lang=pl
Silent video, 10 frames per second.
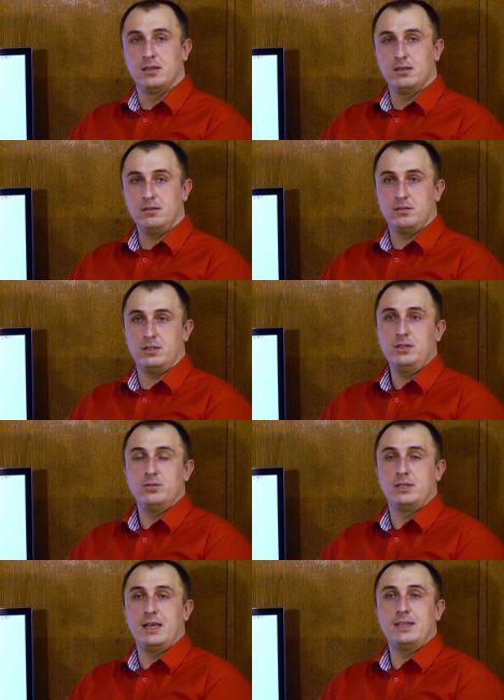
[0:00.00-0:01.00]
No,
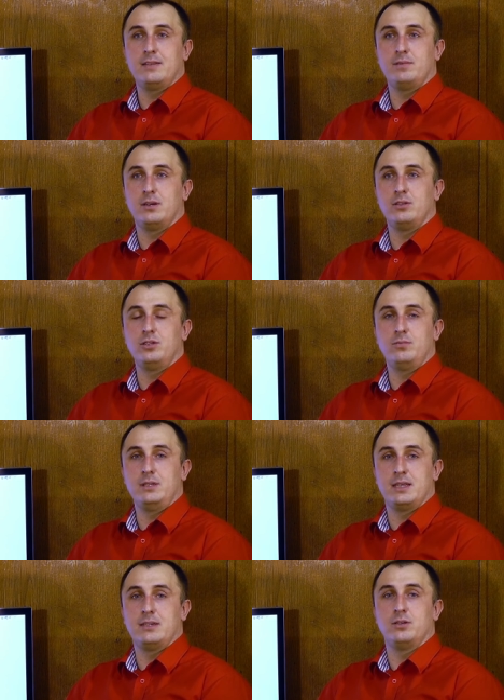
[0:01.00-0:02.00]
cosinus 1 wychodził
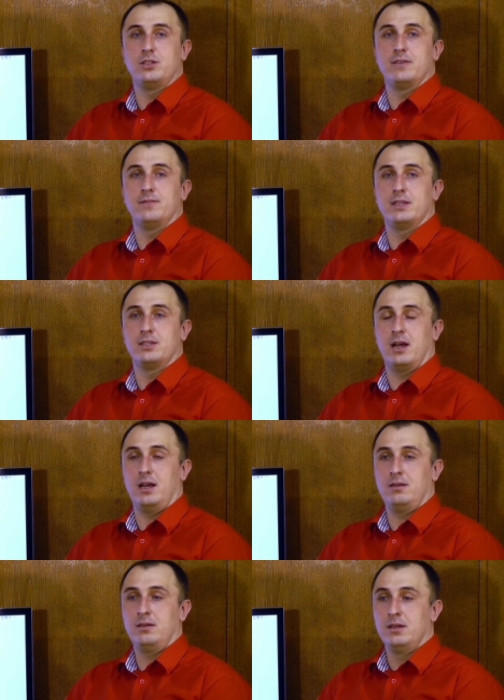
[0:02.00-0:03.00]
mi 0,9,
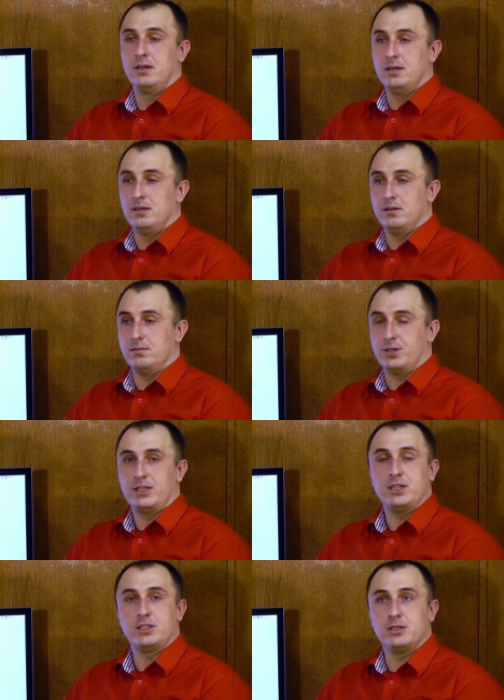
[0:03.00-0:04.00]
a y,
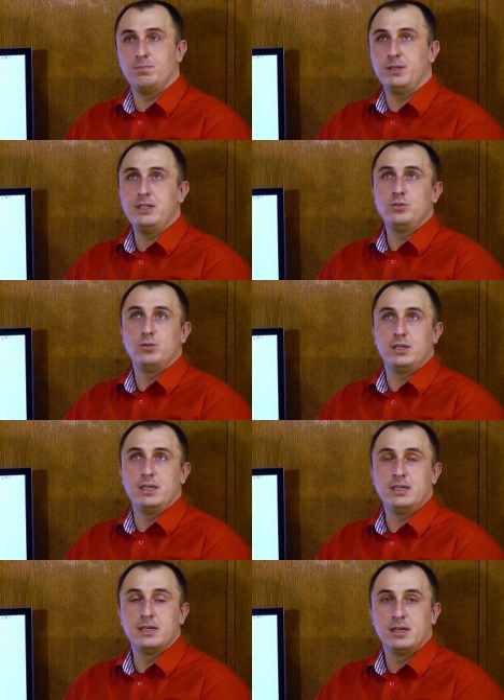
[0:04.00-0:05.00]
przecież pi
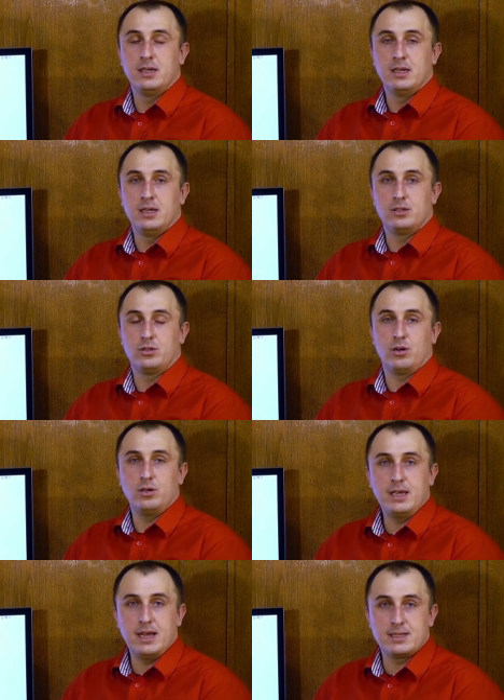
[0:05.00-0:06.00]
drugich to
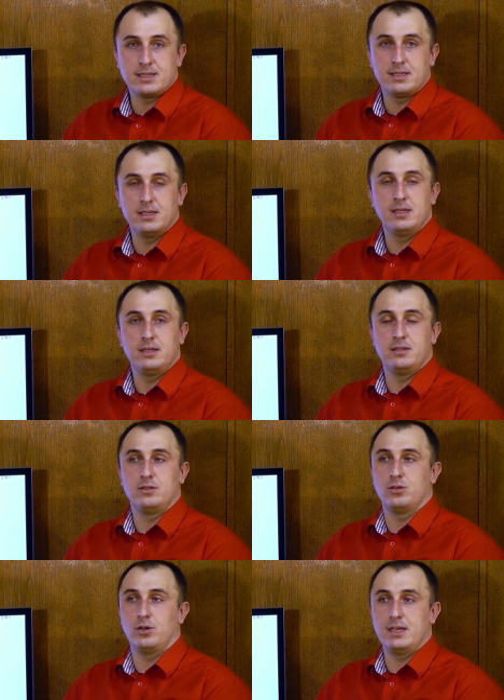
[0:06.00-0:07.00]
jest, y,
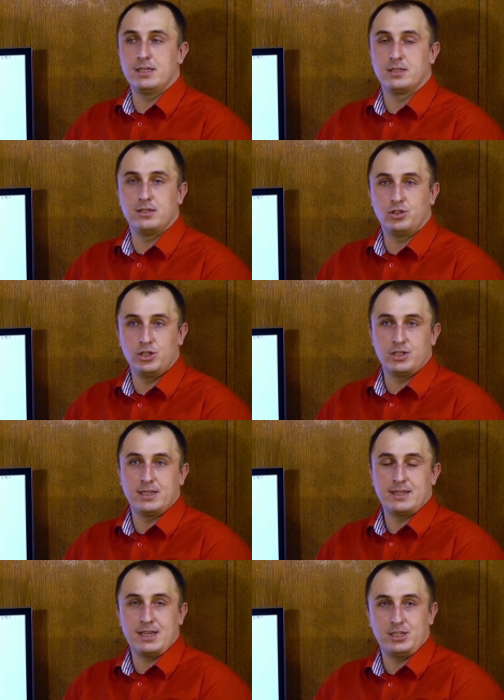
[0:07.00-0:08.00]
to jest
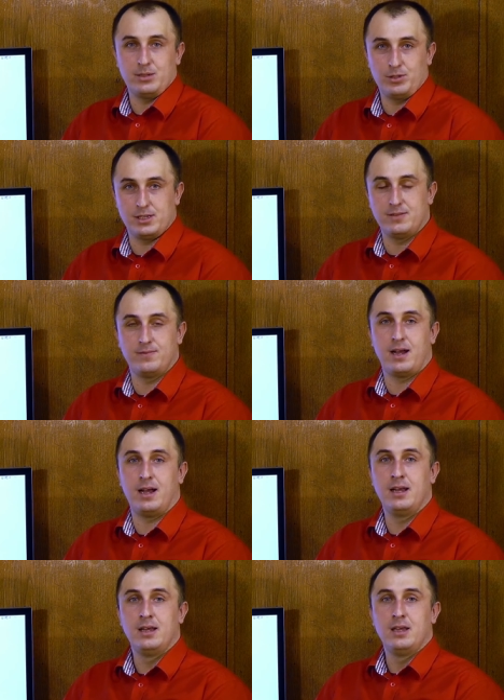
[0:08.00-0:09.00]
3,14 przez
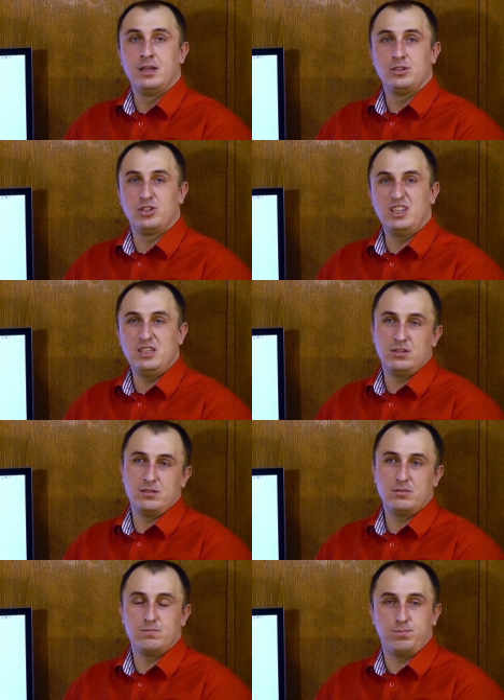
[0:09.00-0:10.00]
2 czyli
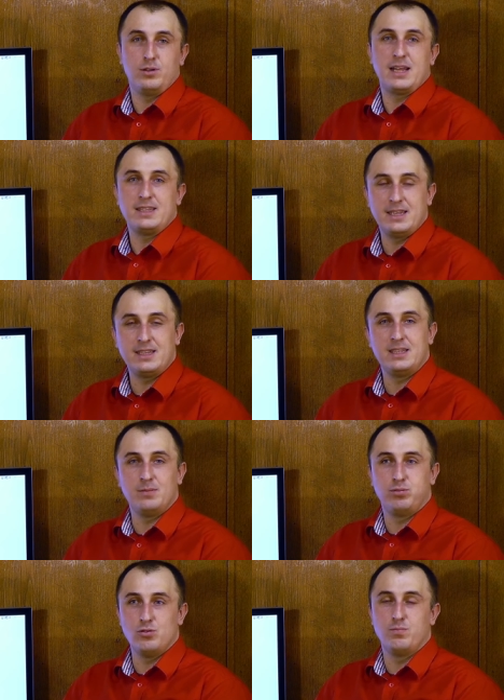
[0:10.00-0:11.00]
no ponad
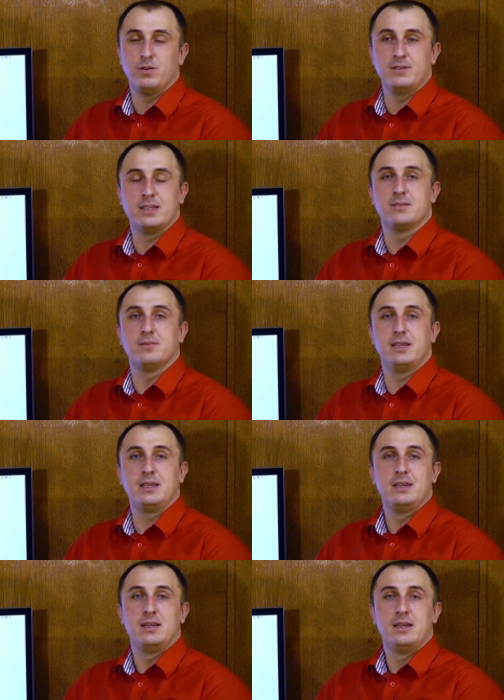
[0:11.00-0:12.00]
1,5 powiedzmy,